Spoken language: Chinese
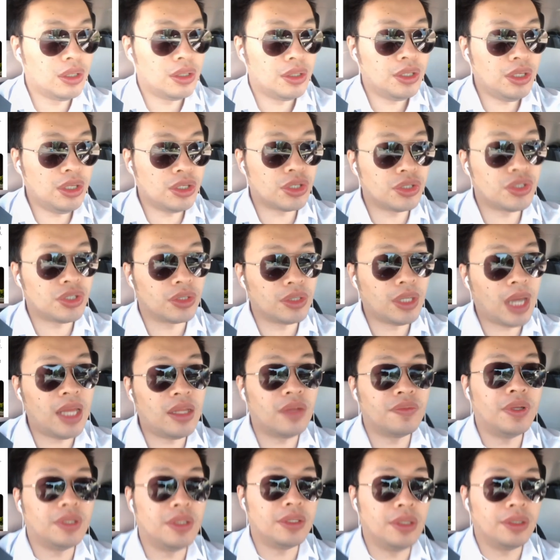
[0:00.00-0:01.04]
意识形态
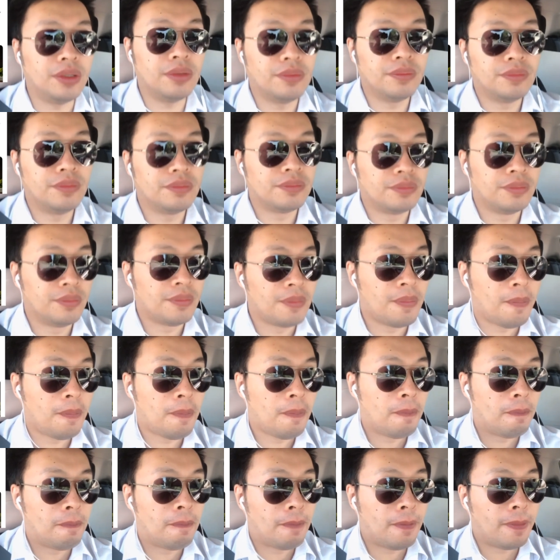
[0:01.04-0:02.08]
的问题
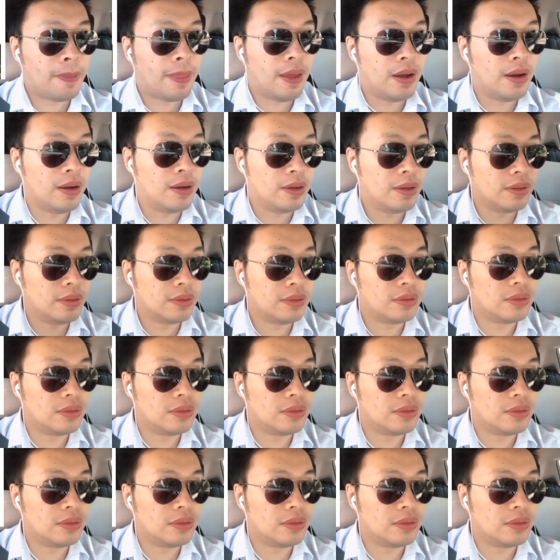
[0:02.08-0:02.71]
啊，